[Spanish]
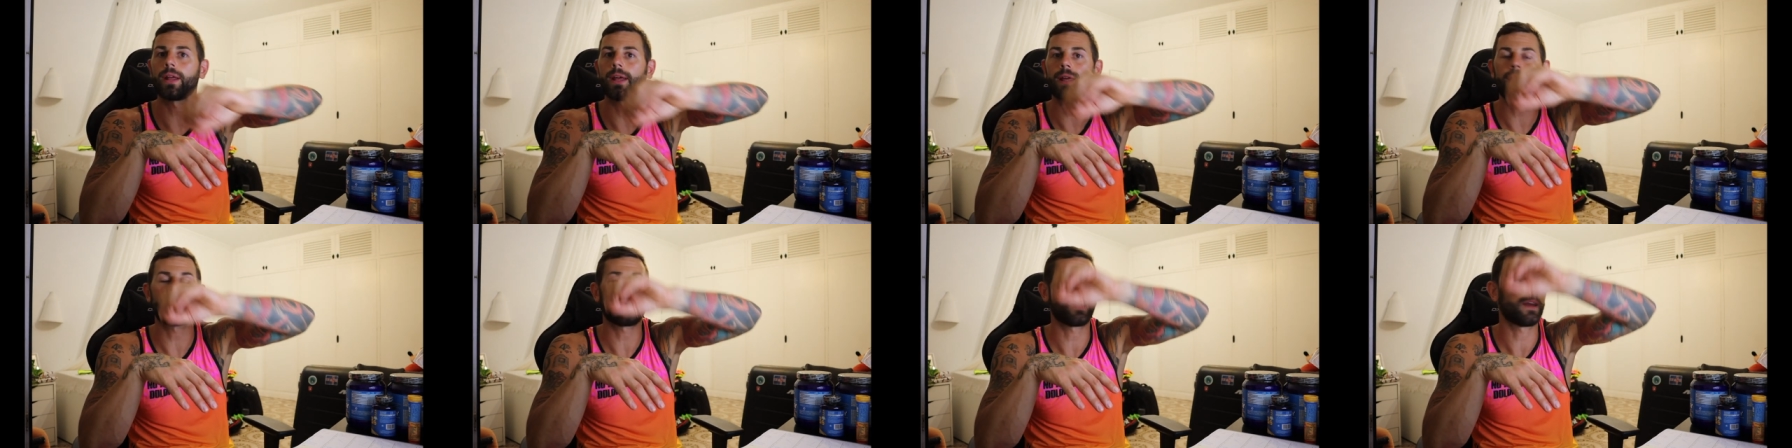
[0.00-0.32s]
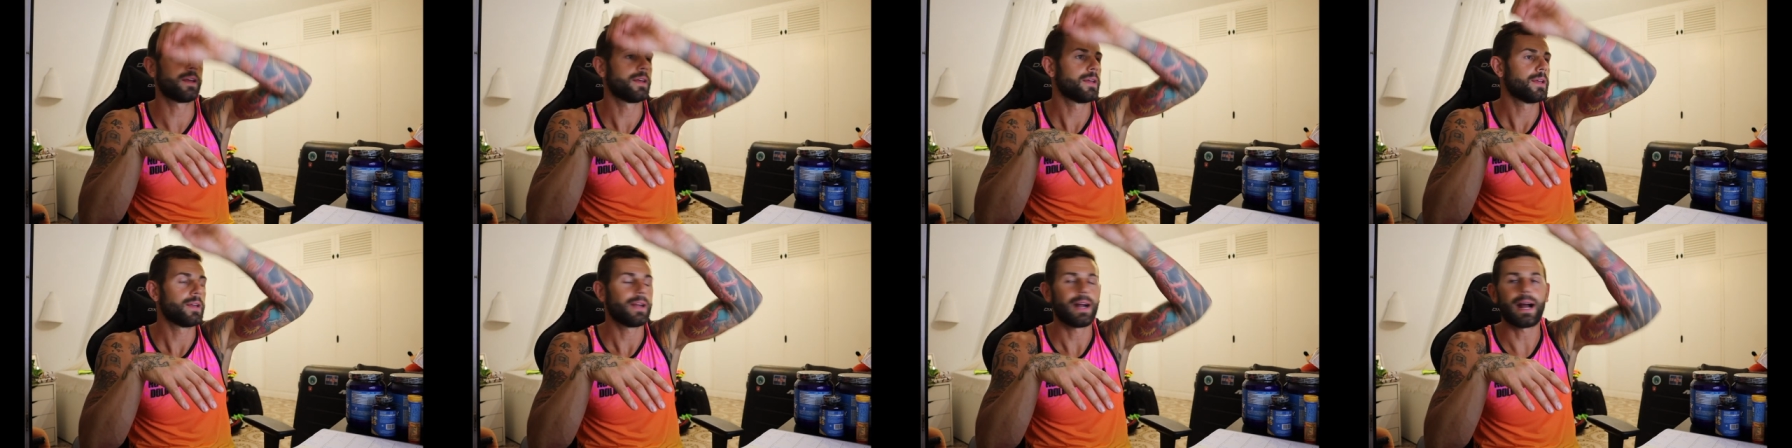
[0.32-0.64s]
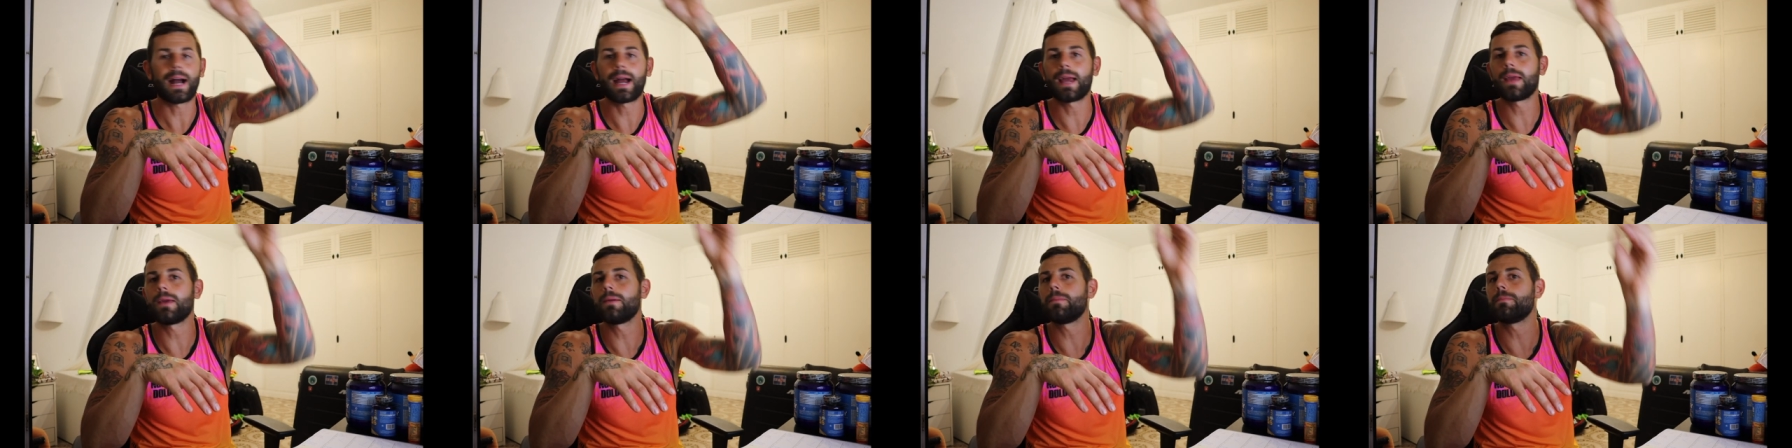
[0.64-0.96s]
Eh,
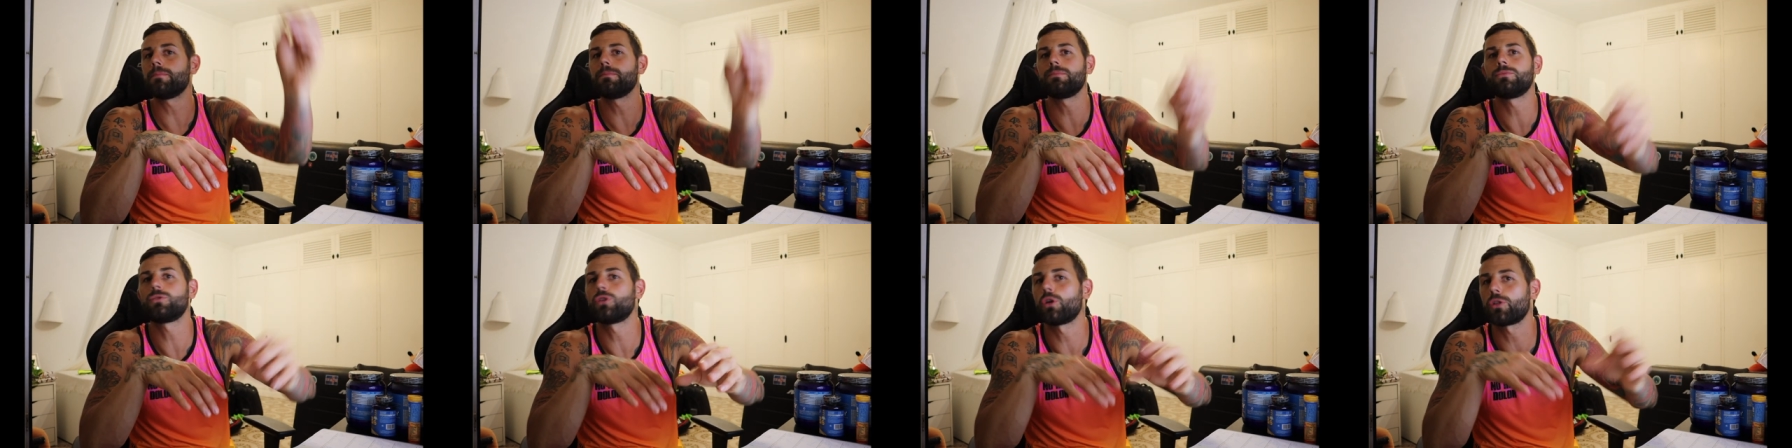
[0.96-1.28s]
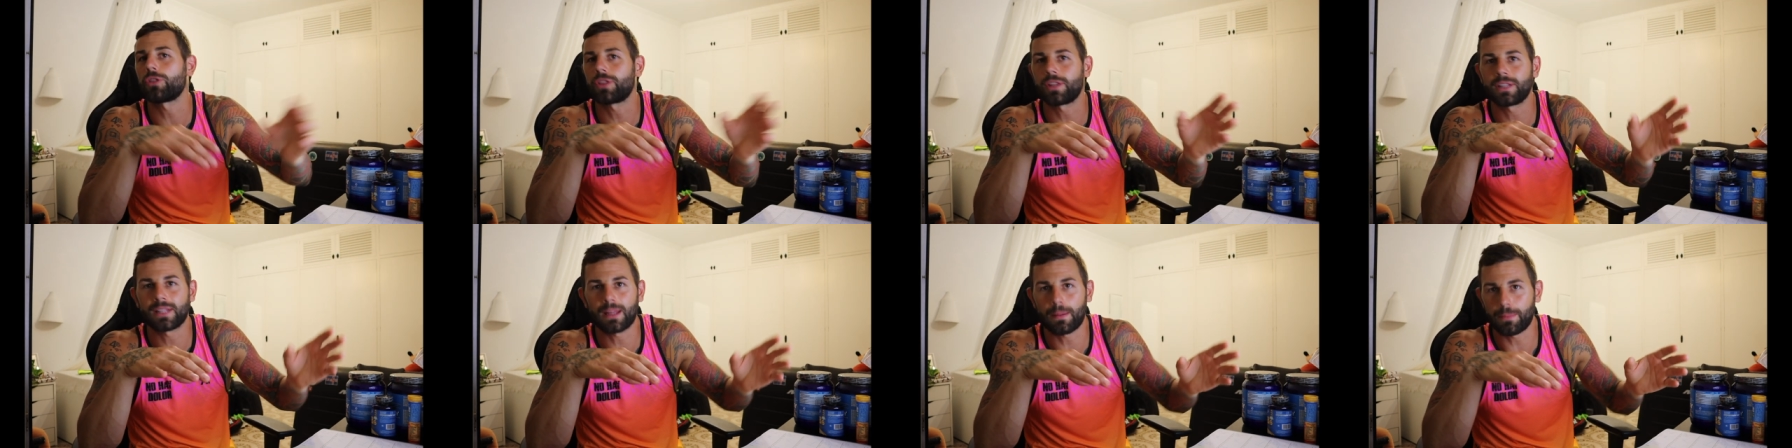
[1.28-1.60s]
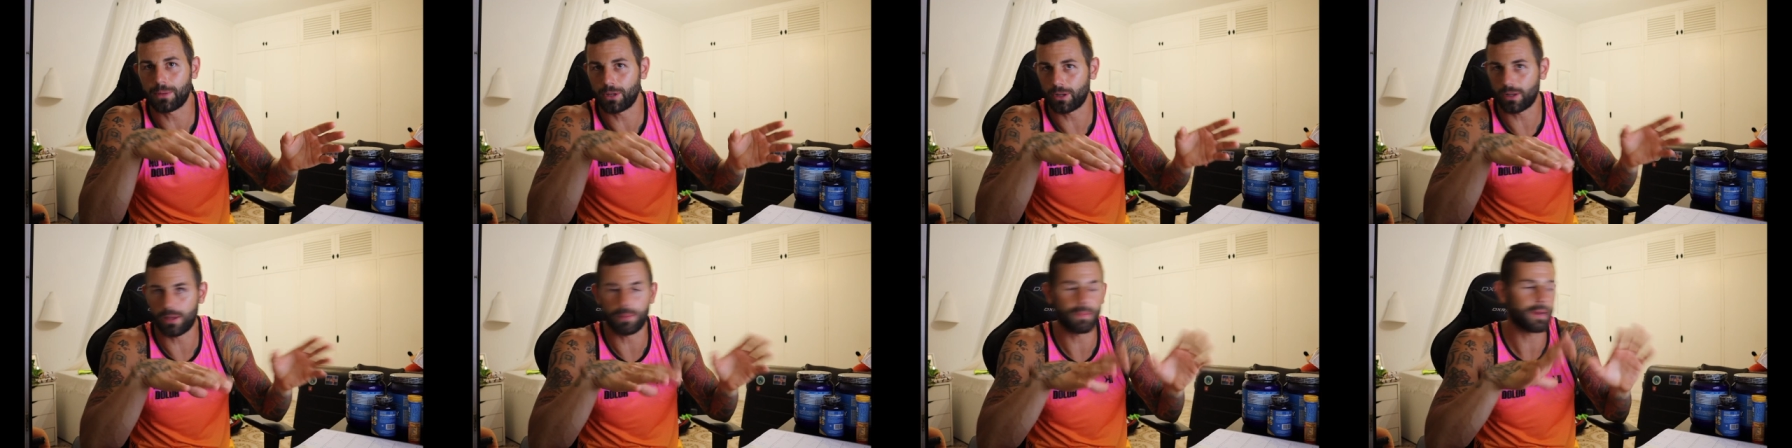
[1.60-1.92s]
hay 200
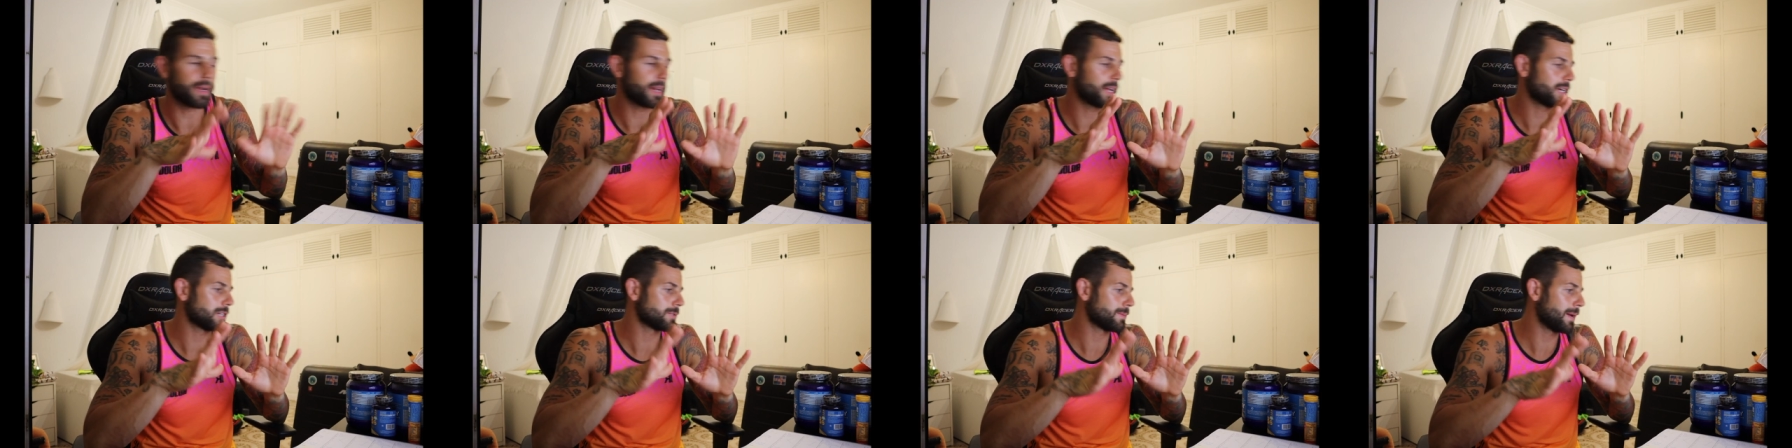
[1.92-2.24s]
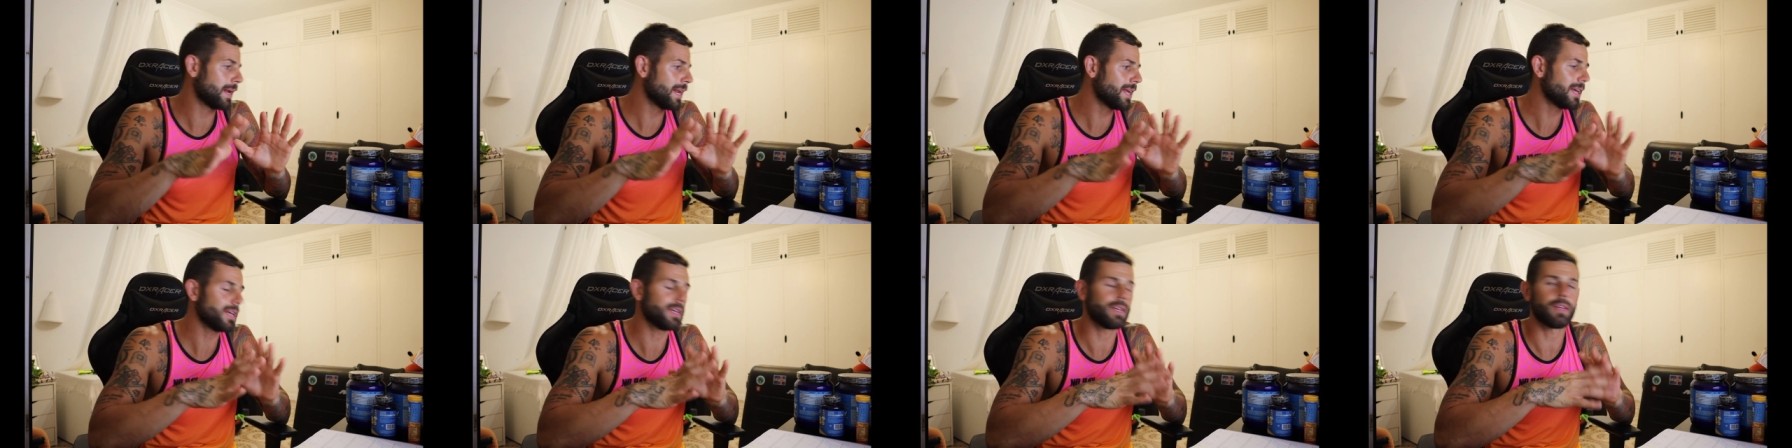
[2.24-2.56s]
millones de marcas, ¿vale?